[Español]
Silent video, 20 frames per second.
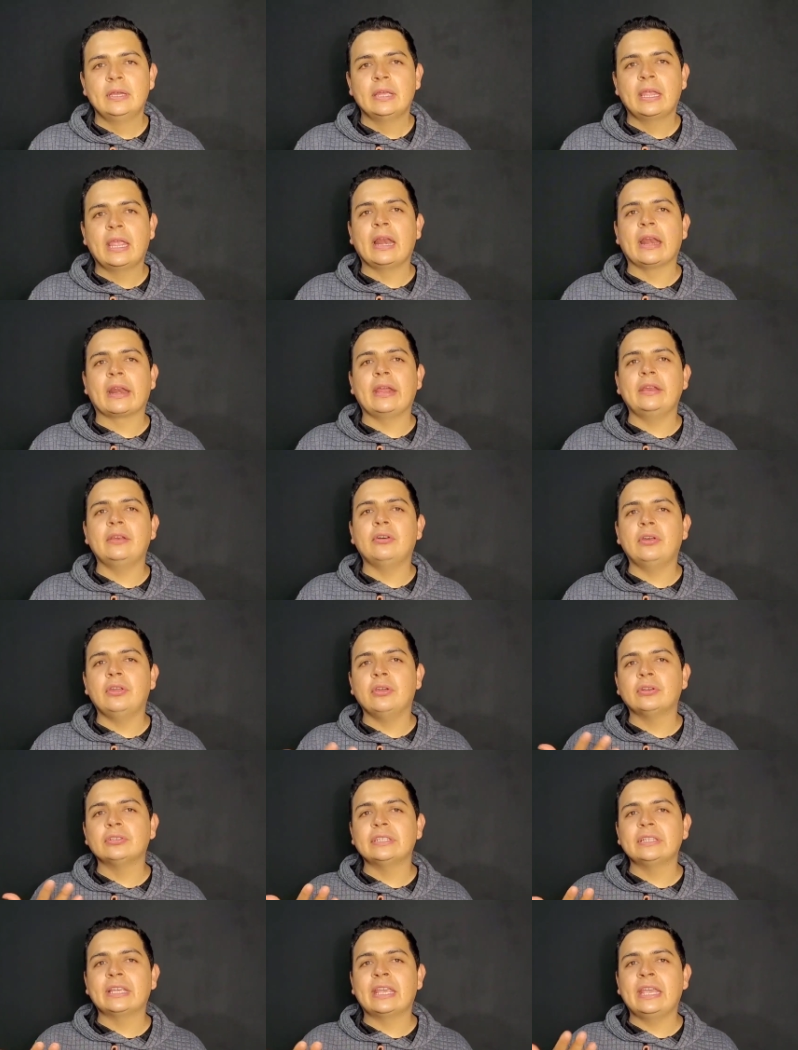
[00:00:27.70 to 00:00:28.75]
que el reino de
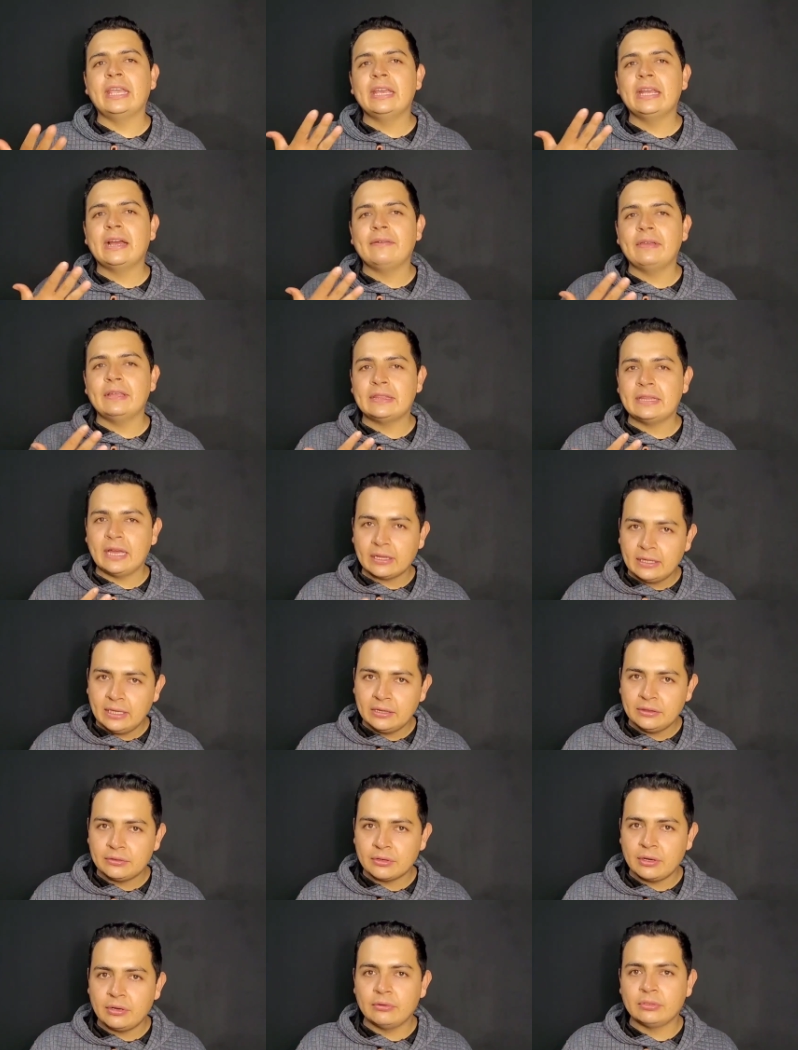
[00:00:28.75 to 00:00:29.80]
Dios quiera habitar
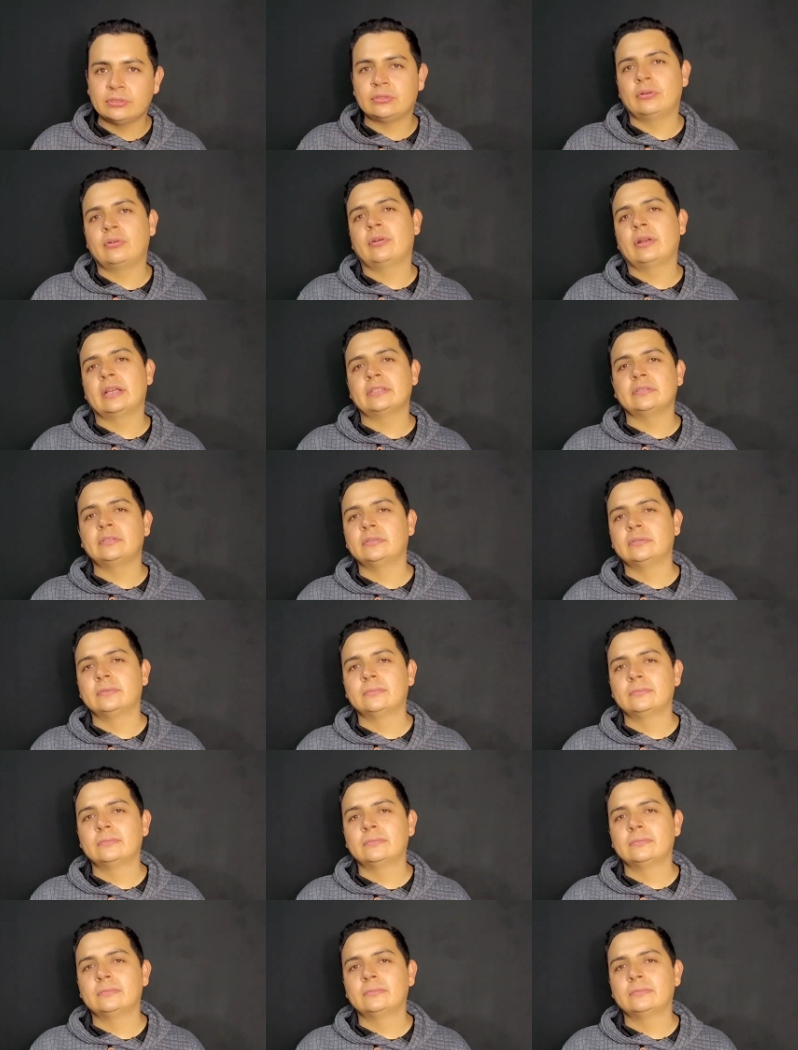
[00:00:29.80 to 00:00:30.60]
dentro de nuestro corazón,